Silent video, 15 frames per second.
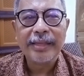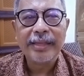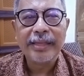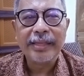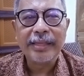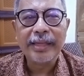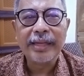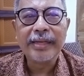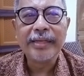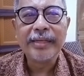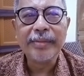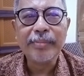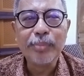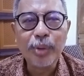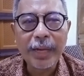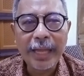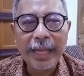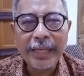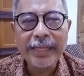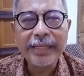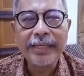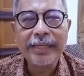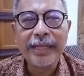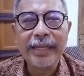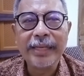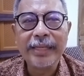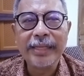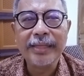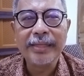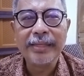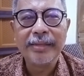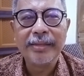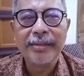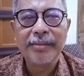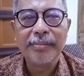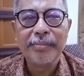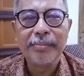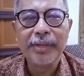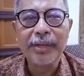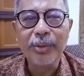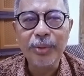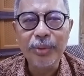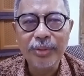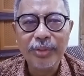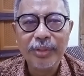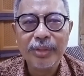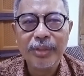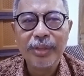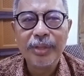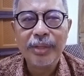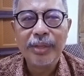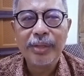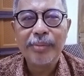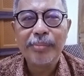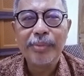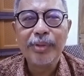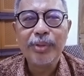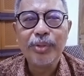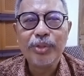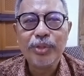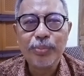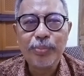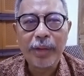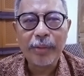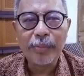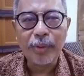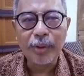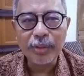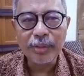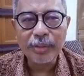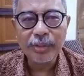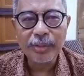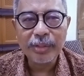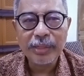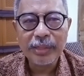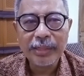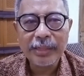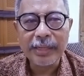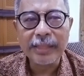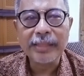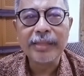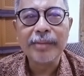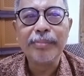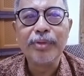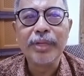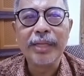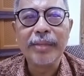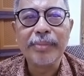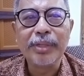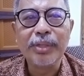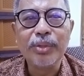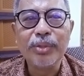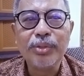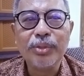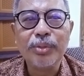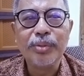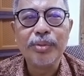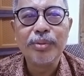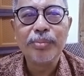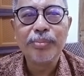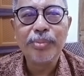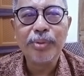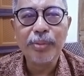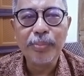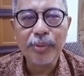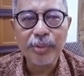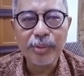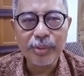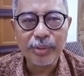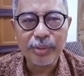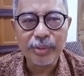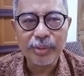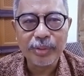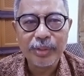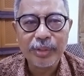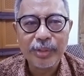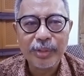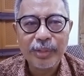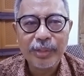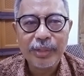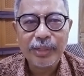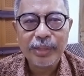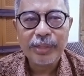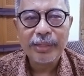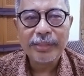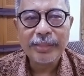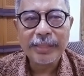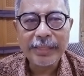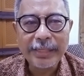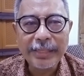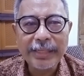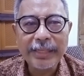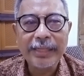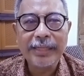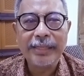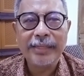yang dimulai dari mendut menuju Pawon dan kemudian menuju Borobudur. Jadi